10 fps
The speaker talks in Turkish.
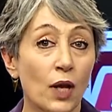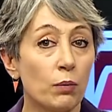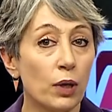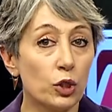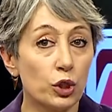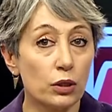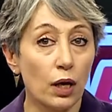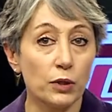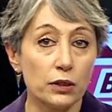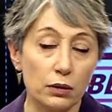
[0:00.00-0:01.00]
Bence
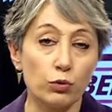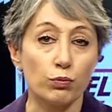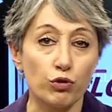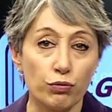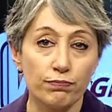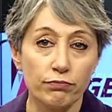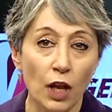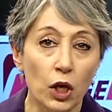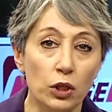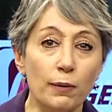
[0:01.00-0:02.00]
tam adını bulmuş.
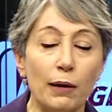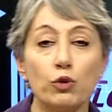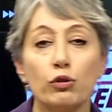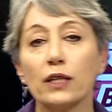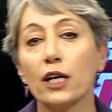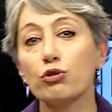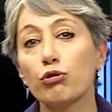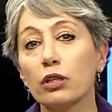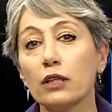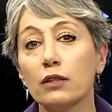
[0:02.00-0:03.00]
Tamam müzikler
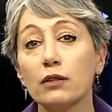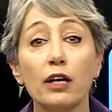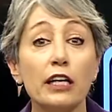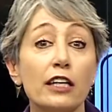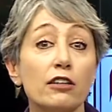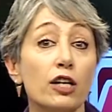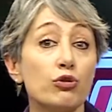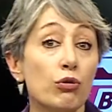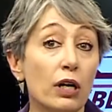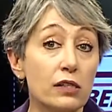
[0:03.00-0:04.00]
çok iyidir, hareketler
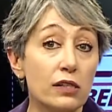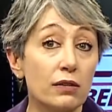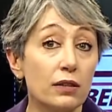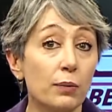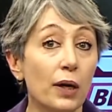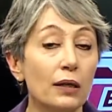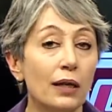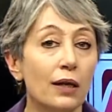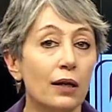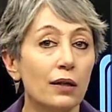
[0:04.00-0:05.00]
çok asildir ama
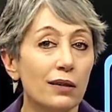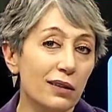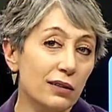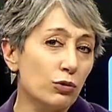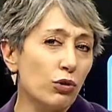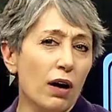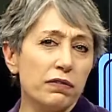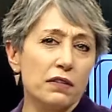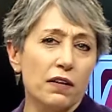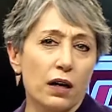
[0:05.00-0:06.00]
yine de
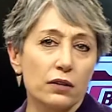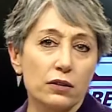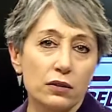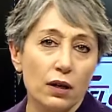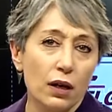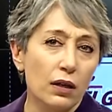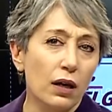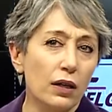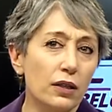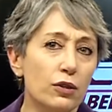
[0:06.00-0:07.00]
tuhaflık vardır.
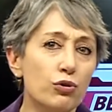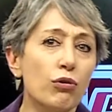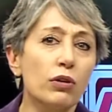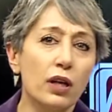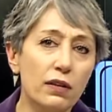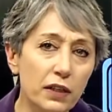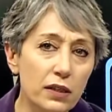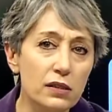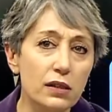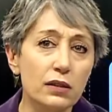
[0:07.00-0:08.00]
Yani çok keyifle
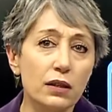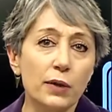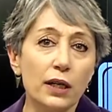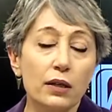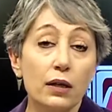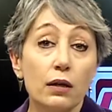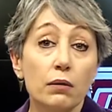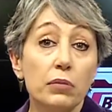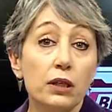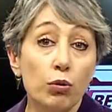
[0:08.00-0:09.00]
izlenir ama
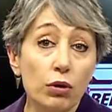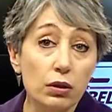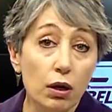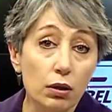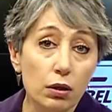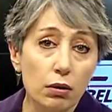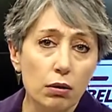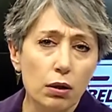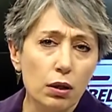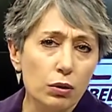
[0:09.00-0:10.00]
bir o kadar da
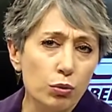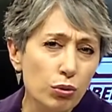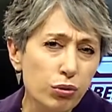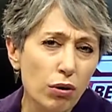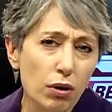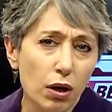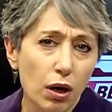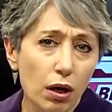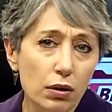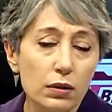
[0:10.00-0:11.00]
aga ne oluyor
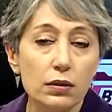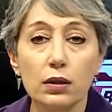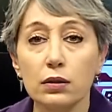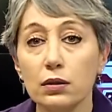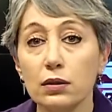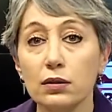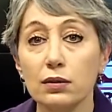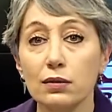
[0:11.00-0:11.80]
ya dedirtir.